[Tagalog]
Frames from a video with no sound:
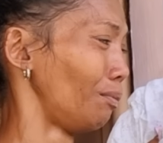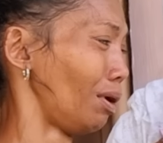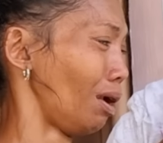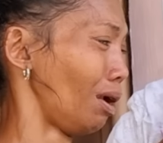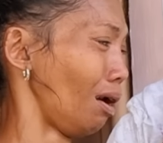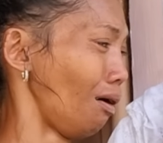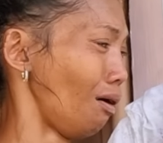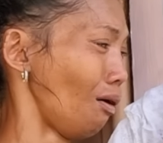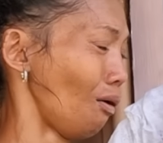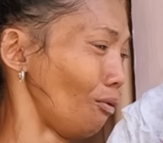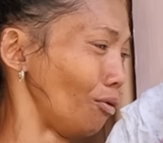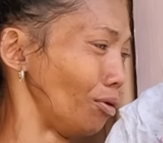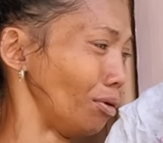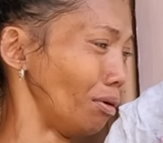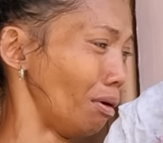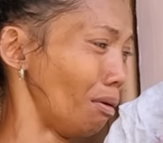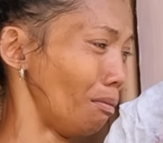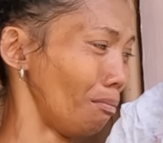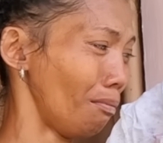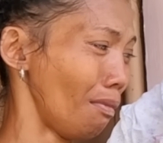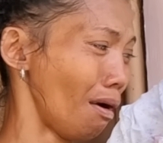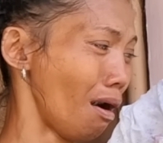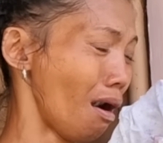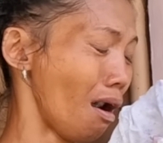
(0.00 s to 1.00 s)
lang ako ng
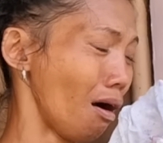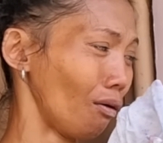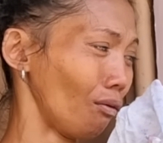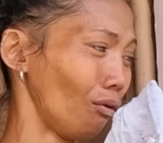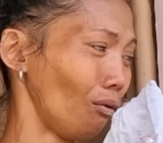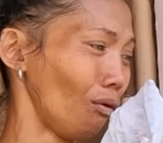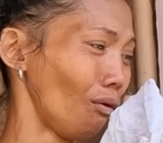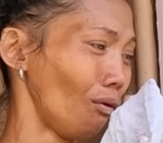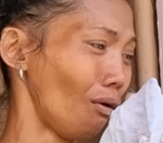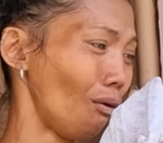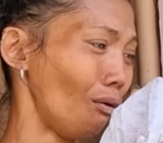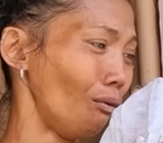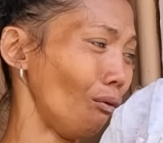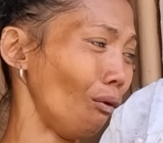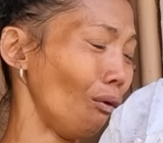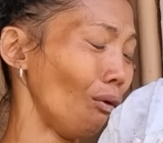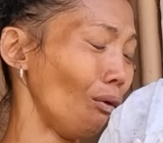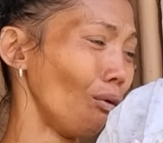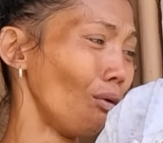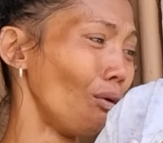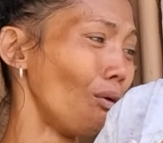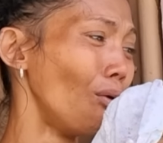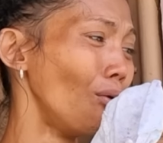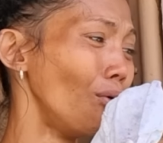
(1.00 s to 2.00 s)
bagong
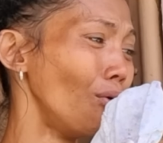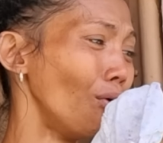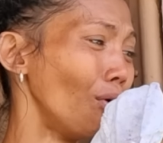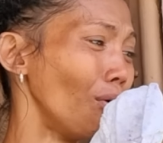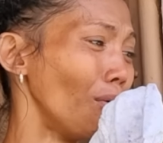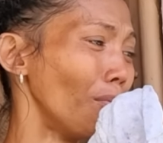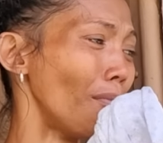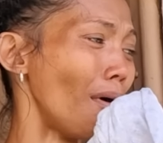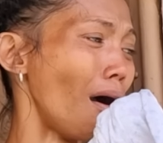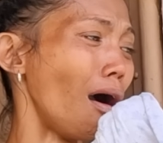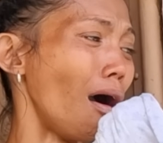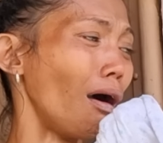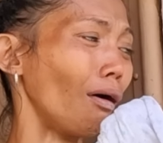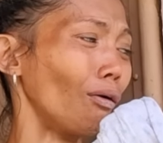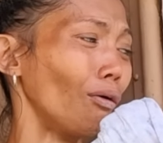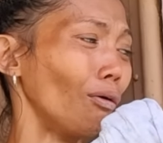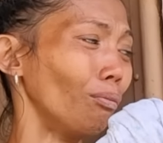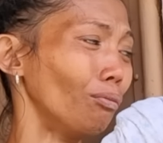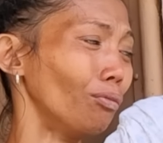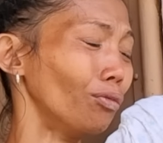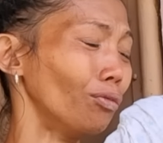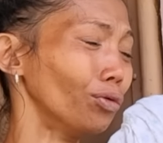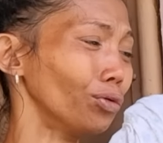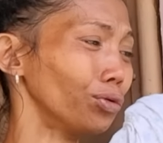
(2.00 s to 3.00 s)
kulong-kulong, bagong
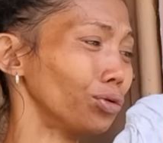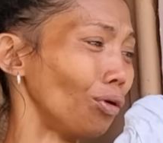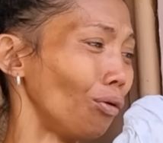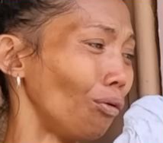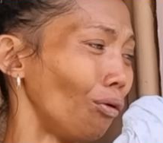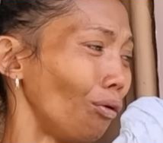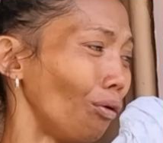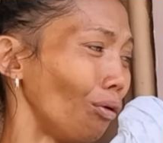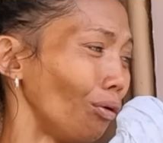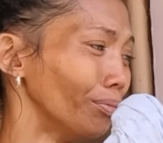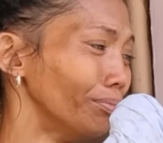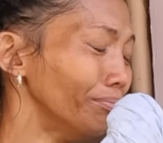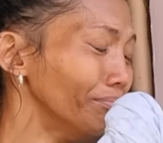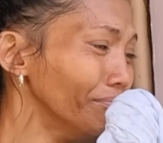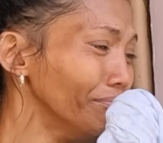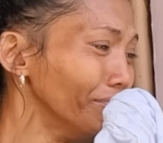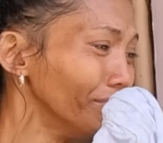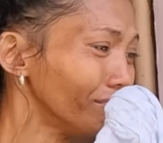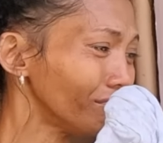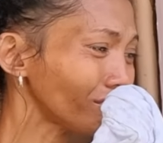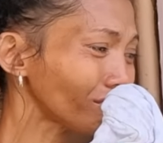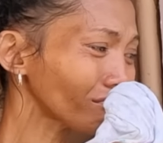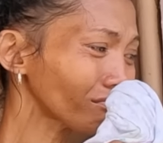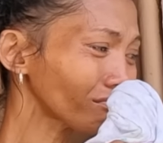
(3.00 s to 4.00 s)
muto.
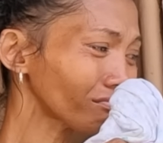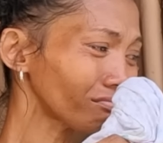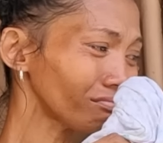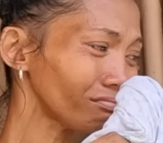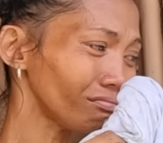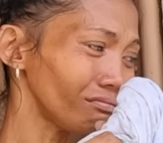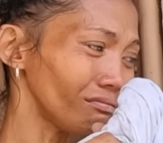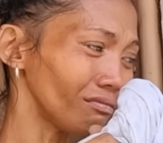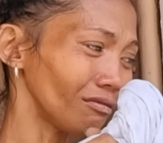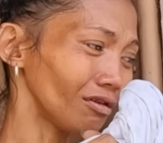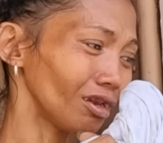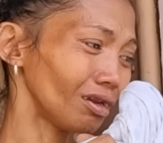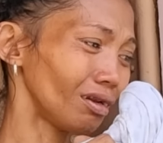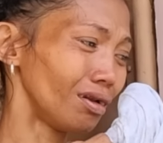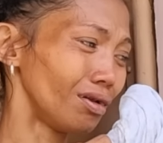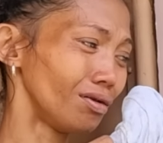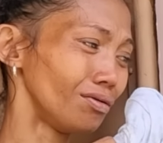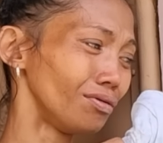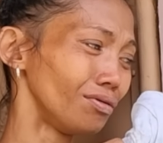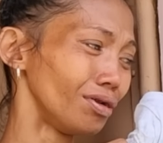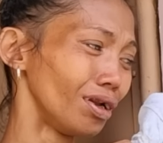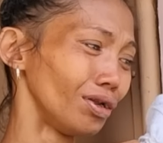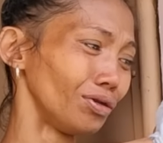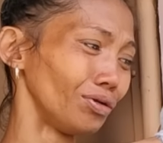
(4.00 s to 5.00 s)

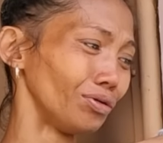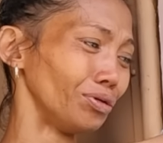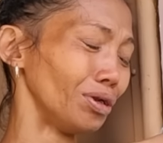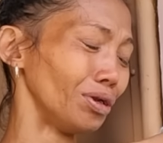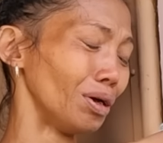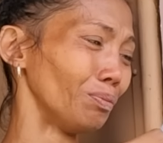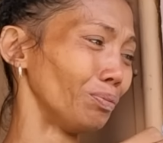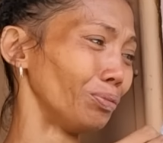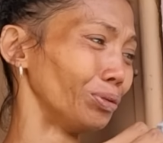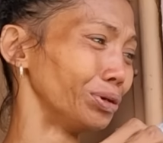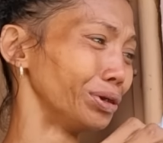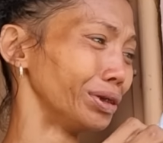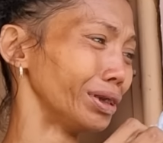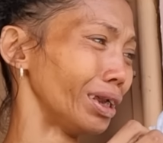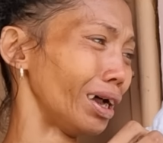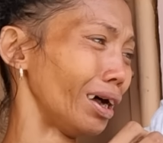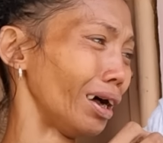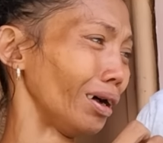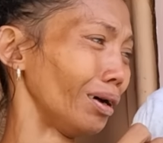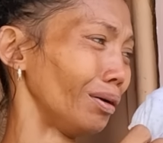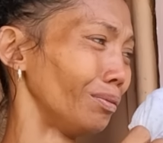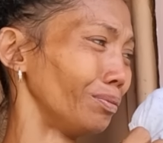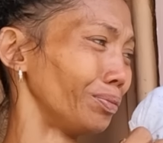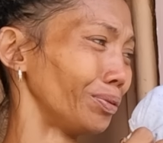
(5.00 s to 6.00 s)
Ngayon, ito na po sa
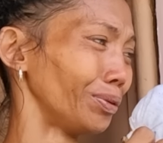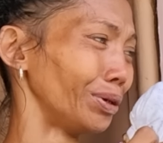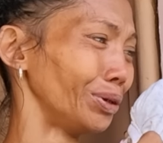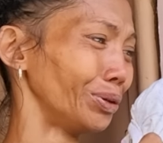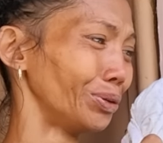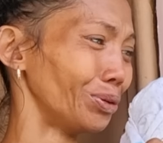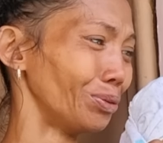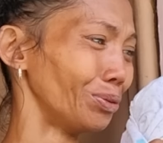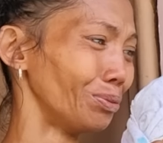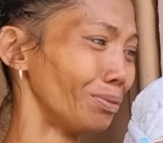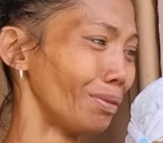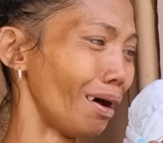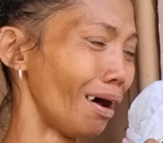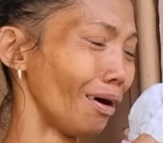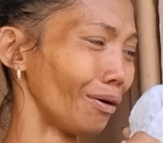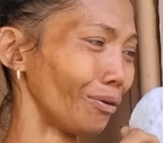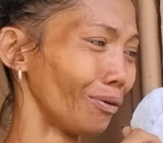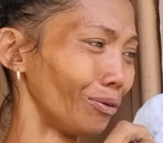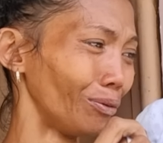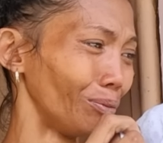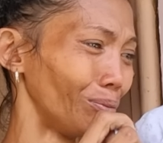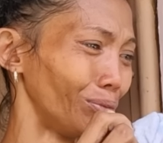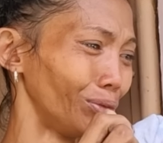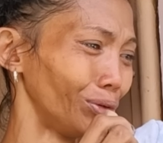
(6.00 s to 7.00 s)
harapan ko,
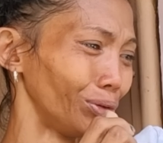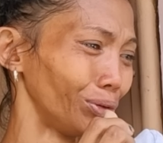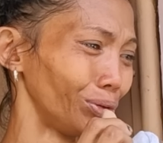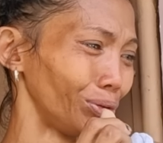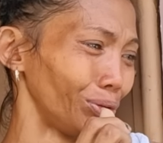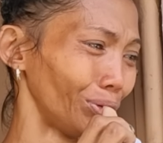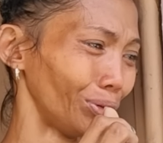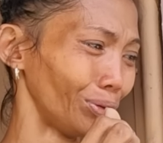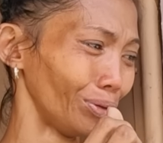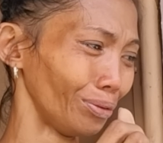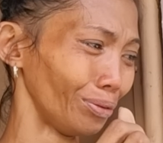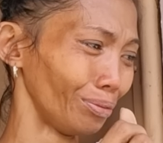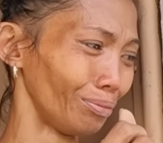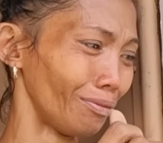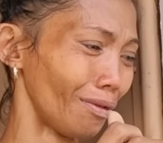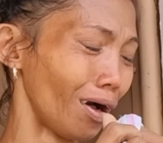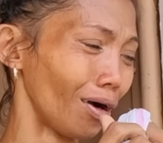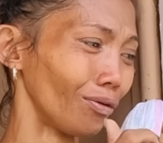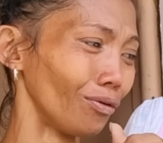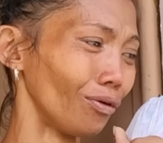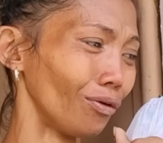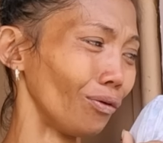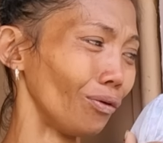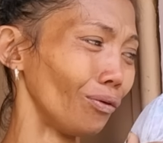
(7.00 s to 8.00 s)
bagong muto,
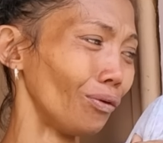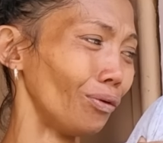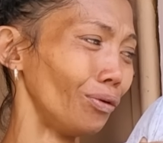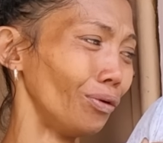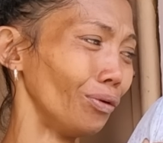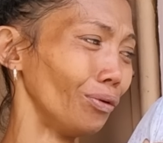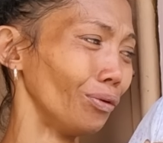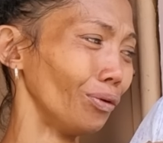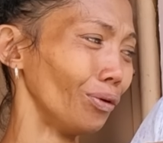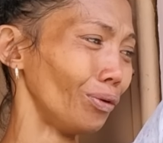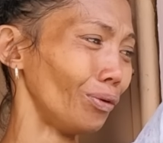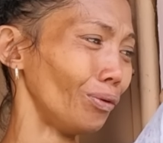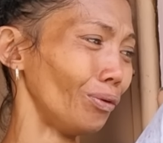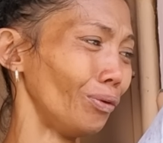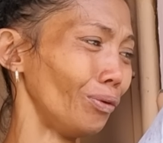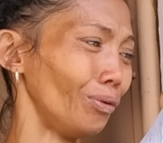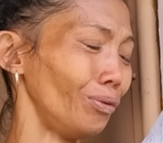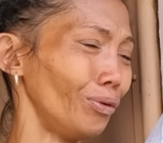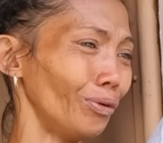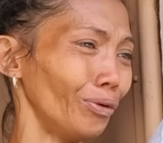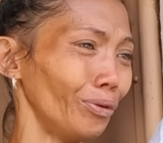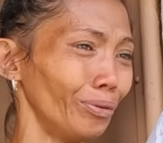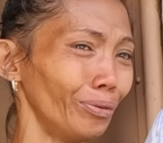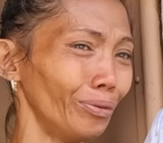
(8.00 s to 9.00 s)
bagong
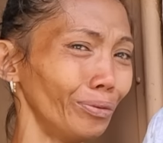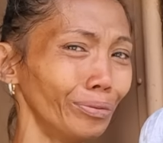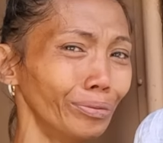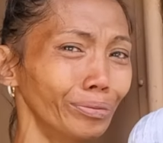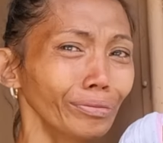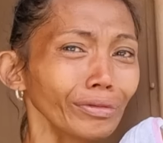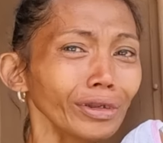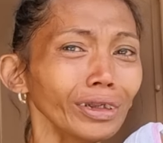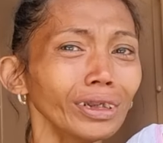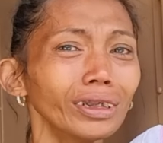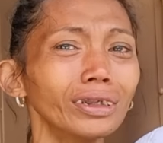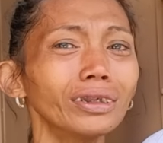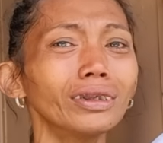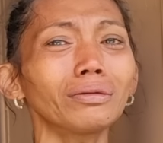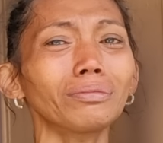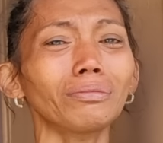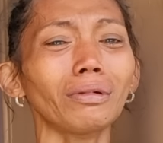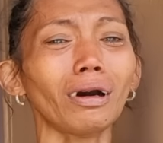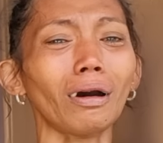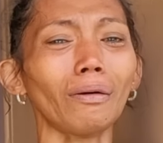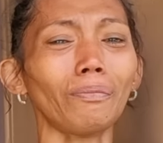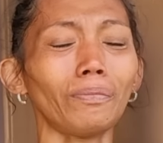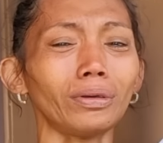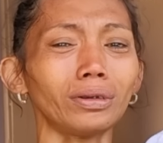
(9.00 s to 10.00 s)
kulong-kulong.
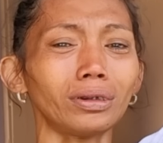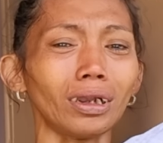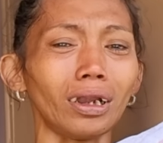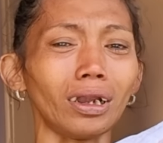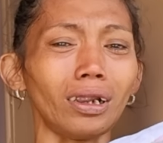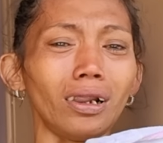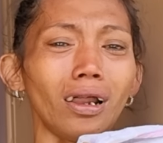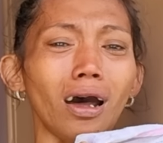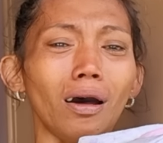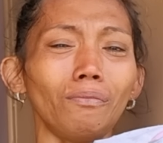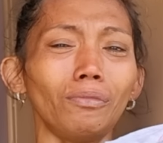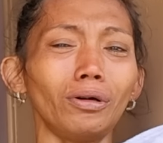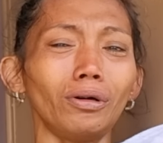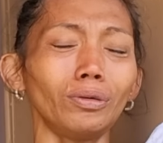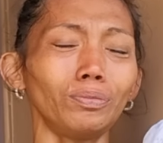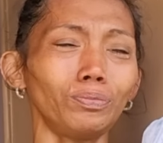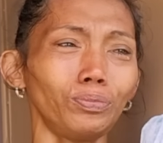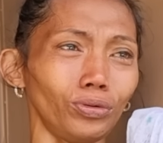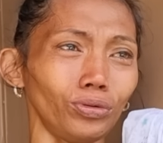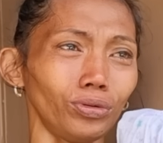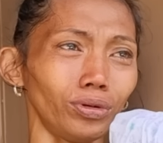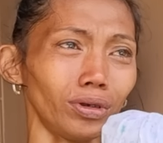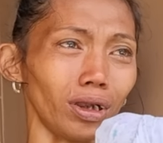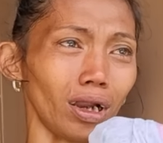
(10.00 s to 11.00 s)
Nagpapasalamat po
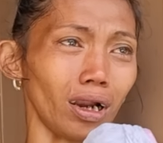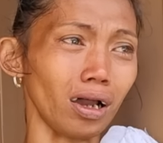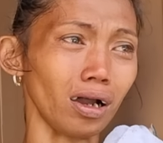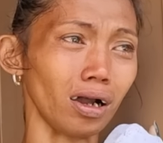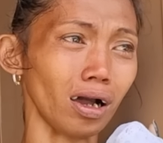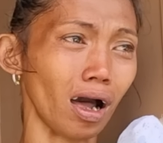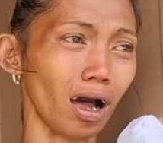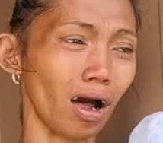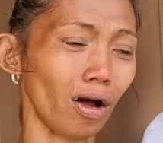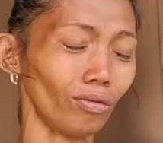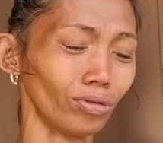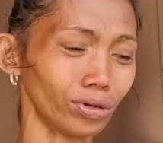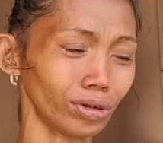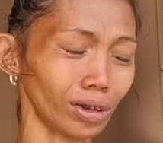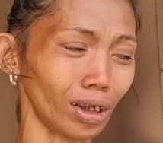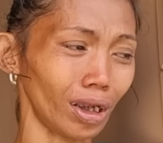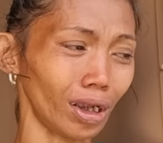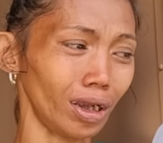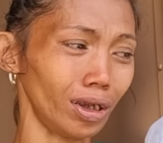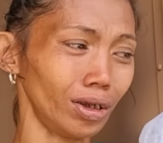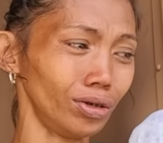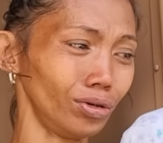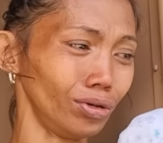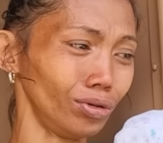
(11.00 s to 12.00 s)
talaga ako sa
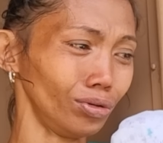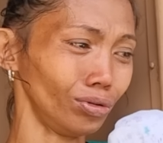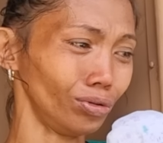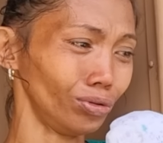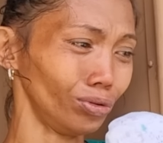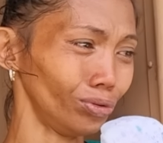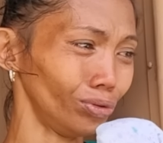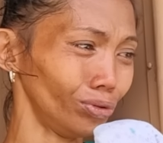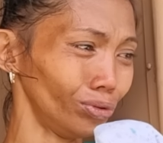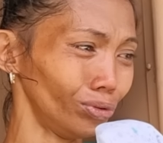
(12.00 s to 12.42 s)
inyo.